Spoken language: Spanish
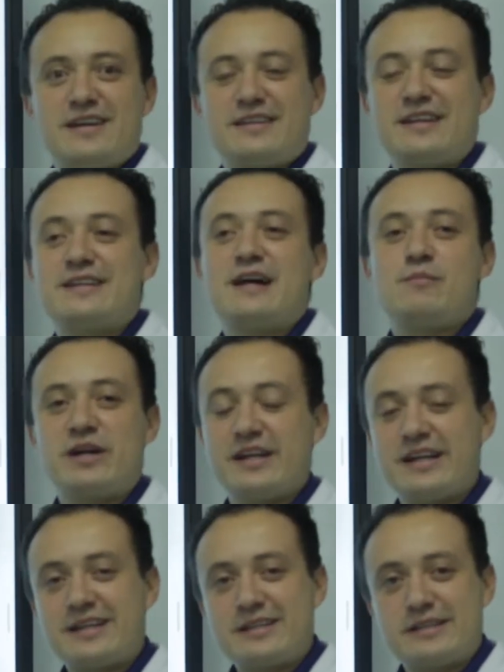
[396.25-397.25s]
de tal
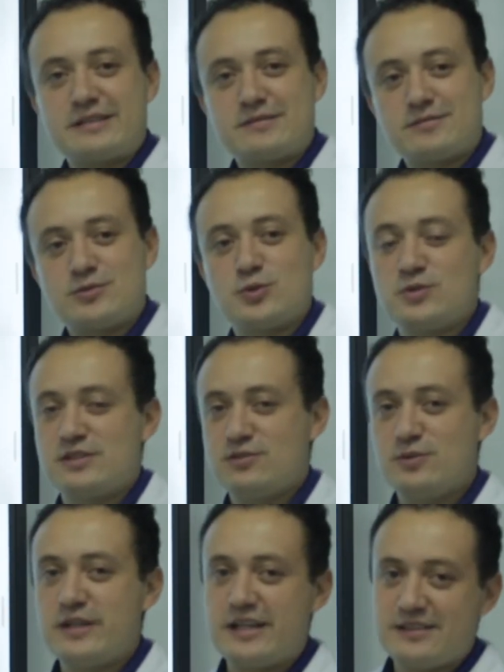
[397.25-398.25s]
manera que sus
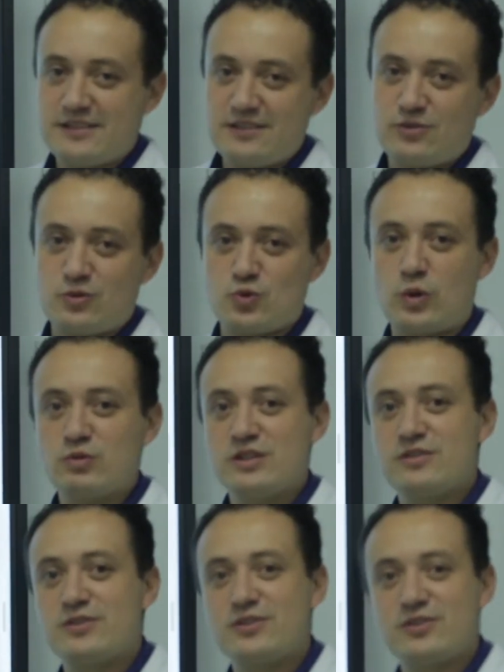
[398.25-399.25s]
estudiantes o su
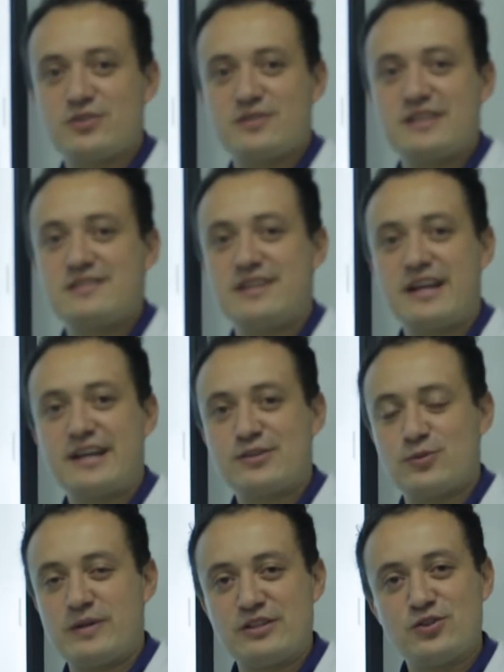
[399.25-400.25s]
auditorio no se distraiga
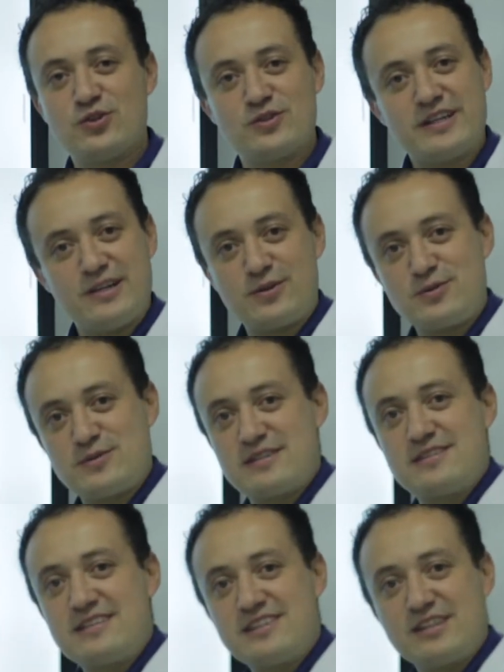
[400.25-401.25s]
tomando nota de lo que usted
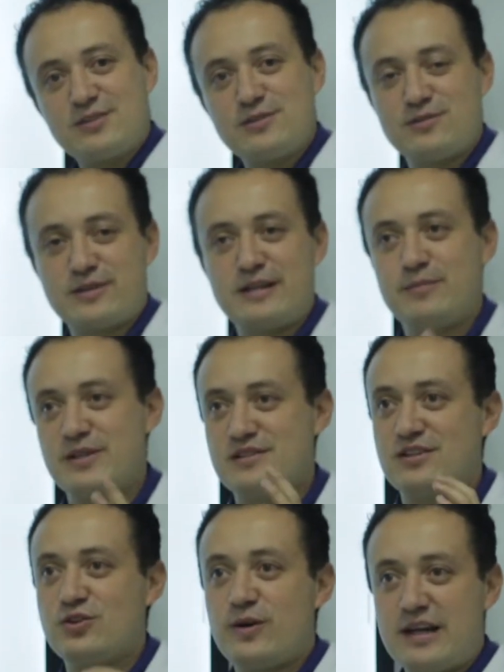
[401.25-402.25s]
está haciendo, sino que le
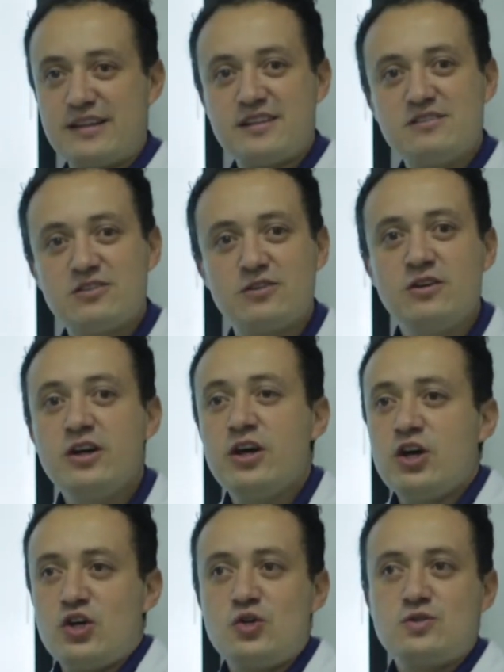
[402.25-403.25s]
preste toda la atención
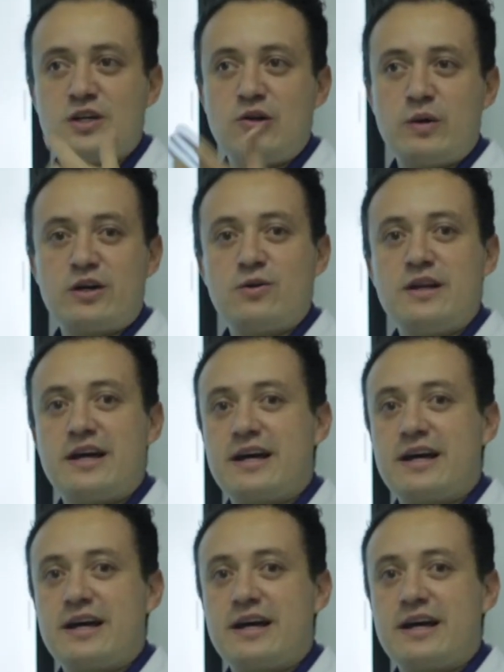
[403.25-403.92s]
y usted luego le